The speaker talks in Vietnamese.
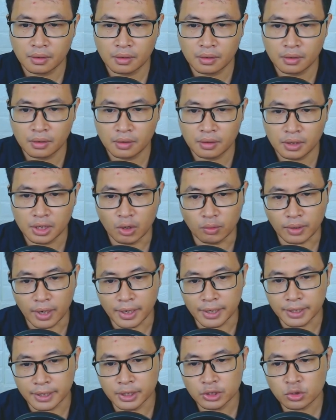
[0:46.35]
Điều này
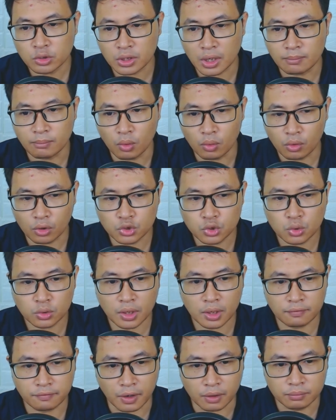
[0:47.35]
khiến cho tần mục có chút thất
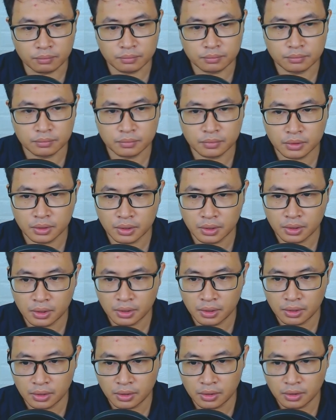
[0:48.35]
vọng
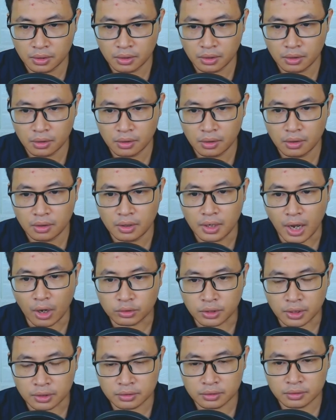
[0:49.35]
Lão
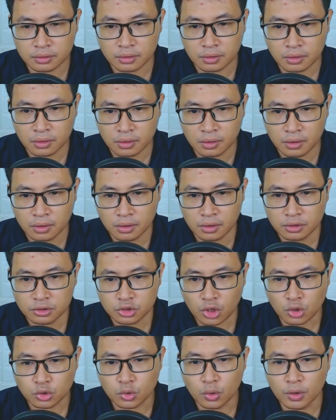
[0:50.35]
thất
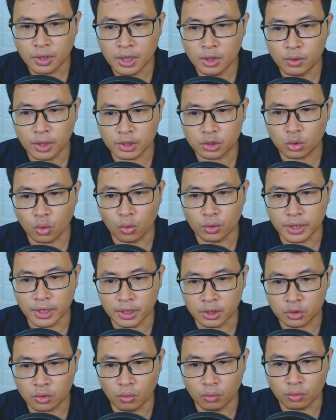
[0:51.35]
Cho dù ngươi luyện tổ
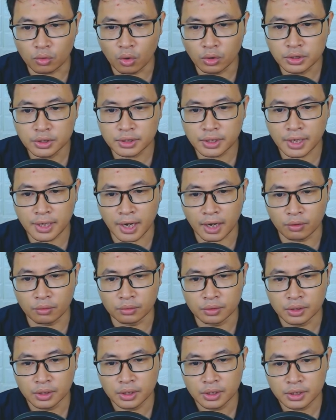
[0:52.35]
đình củng cố như thế nào
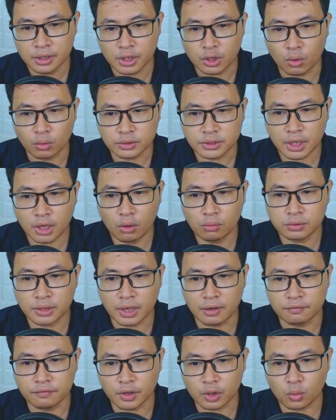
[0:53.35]
Thì cũng sẽ không
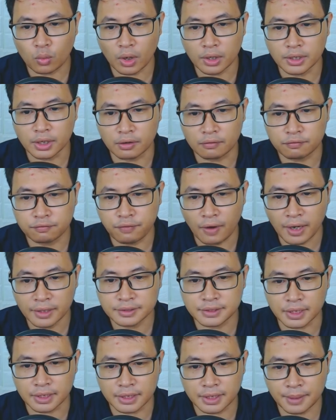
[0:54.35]
thể vượt qua được phá
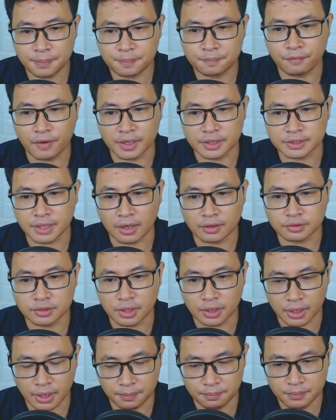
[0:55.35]
diệt kiếp và sang
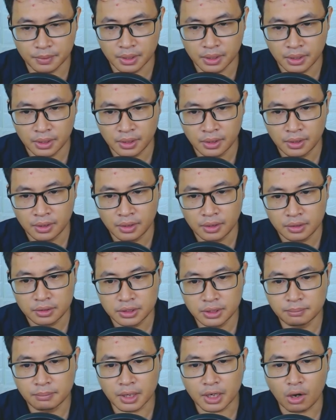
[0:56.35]
sinh kiếp
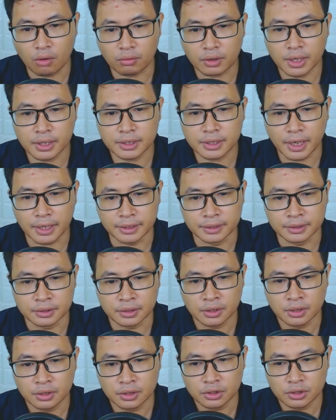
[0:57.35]
Nhưng mà Ngọc Kinh Thành
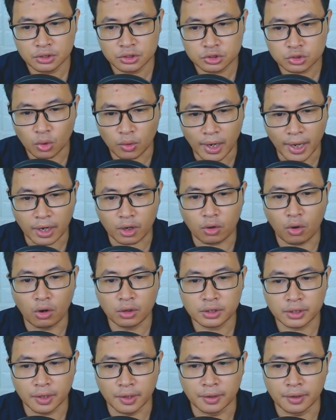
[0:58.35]
Rồi lại có thể